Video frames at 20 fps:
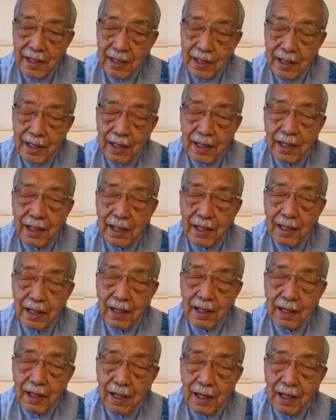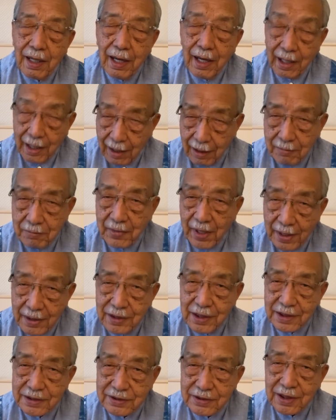えー円、
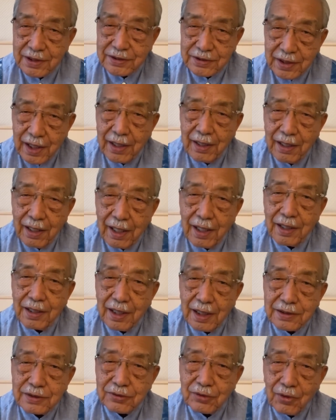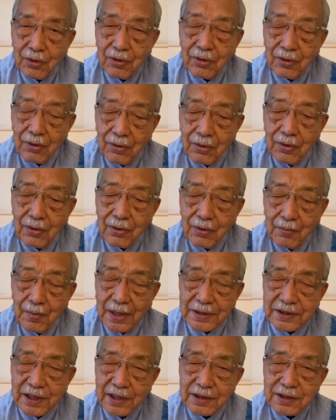円安ですね。円安の、
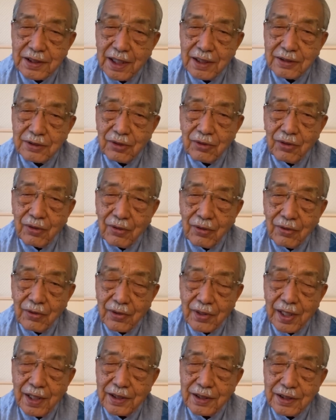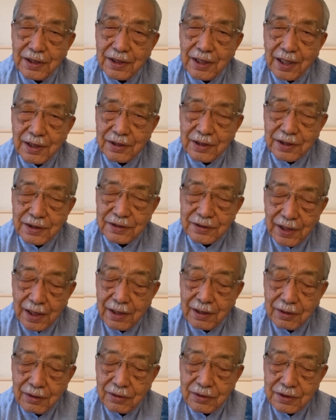まあ、最大の原因なんです
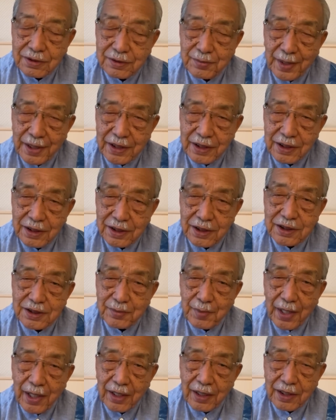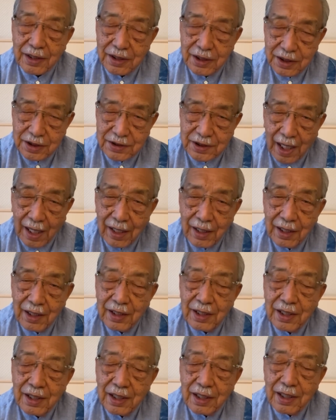ね。つまり、日米金利差、
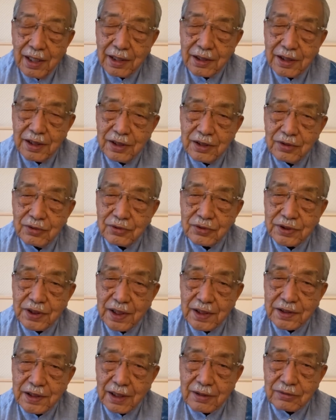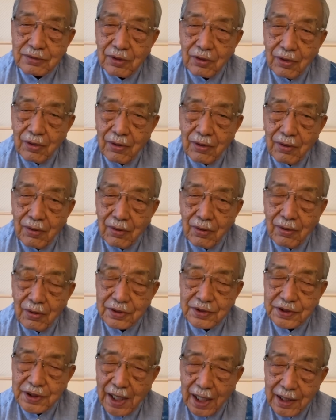えー、金融政策
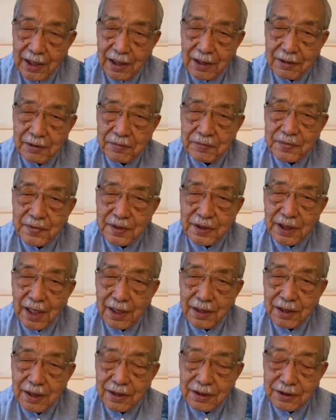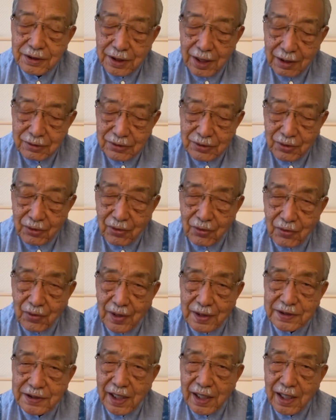の違い、違い、違うどころ
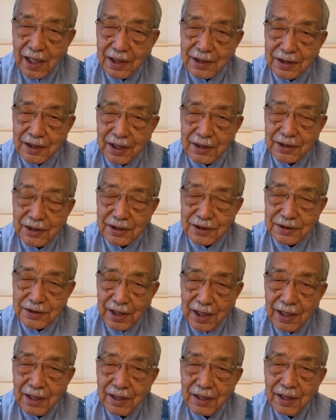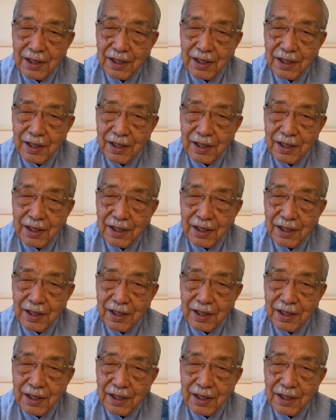か正反対ですね。